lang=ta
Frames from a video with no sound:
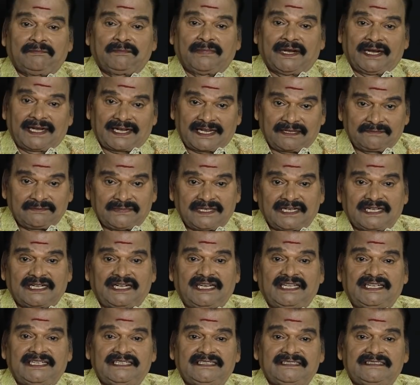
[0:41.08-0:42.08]

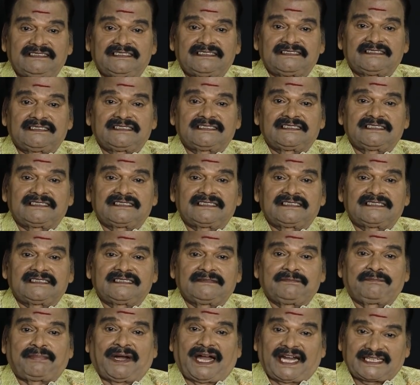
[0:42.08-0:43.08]
மணமகளின்
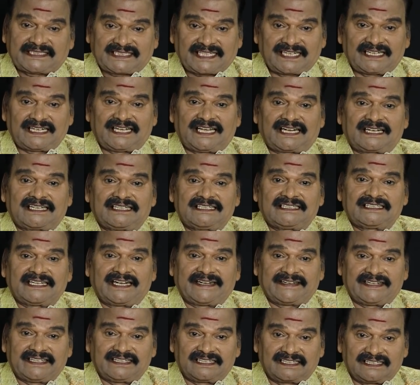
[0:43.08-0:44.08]
பாட்டனார்
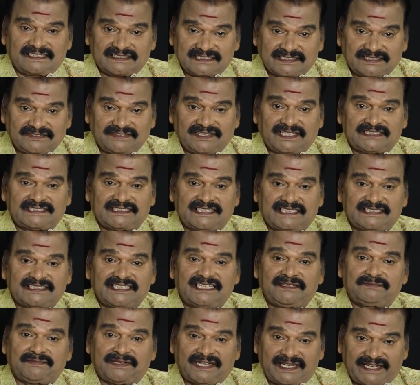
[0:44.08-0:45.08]
நடிகர்களை சிவாஜி
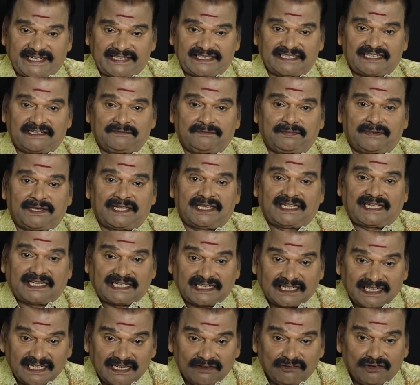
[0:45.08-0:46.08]
கணேசனையும் மேடைக்கு அனுப்பலை
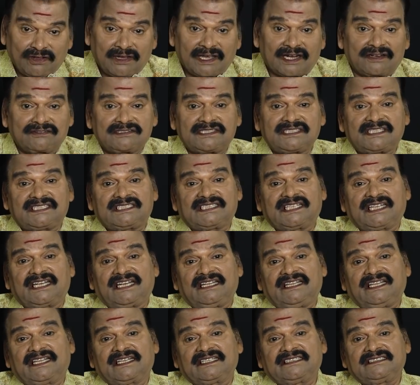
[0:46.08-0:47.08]
கீழே உட்கார வச்சிட்டு
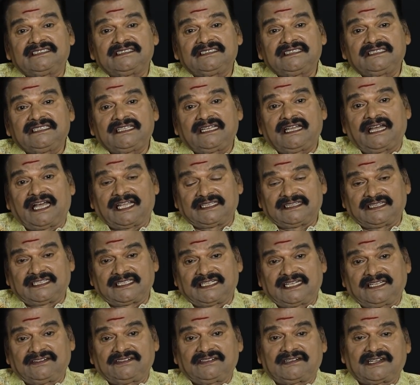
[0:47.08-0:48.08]
ஜெயலலிதா அந்த
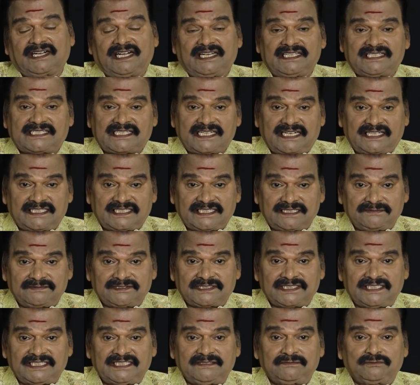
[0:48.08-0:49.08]
அளவுக்கு
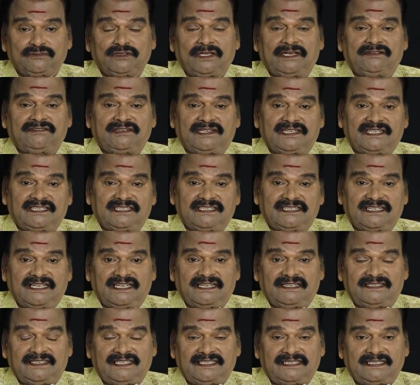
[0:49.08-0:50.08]
அழிச்சாட்டியம் செய்து முதல்வர் என்கிற
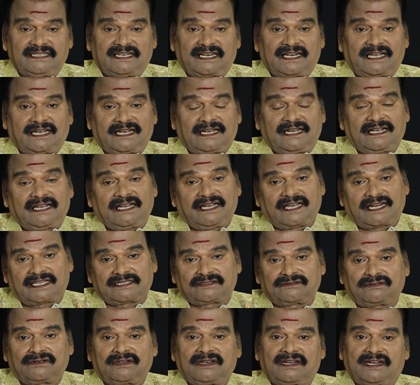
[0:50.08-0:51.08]
என்கிற
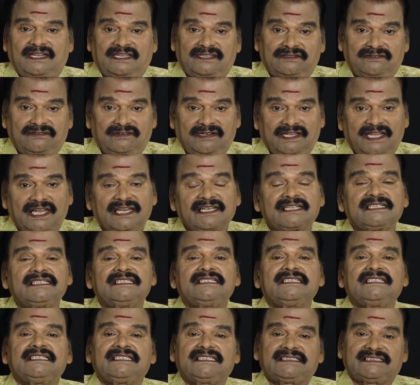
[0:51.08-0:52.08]
அகங்காரத்தோடு நடந்து கொண்டார்
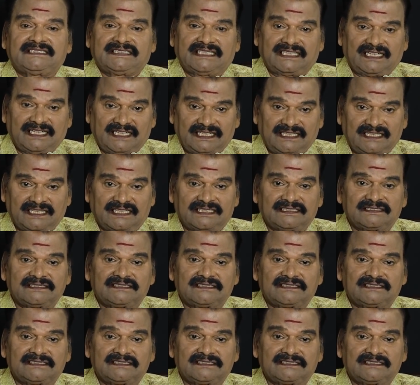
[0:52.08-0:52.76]
ஜெயலலிதா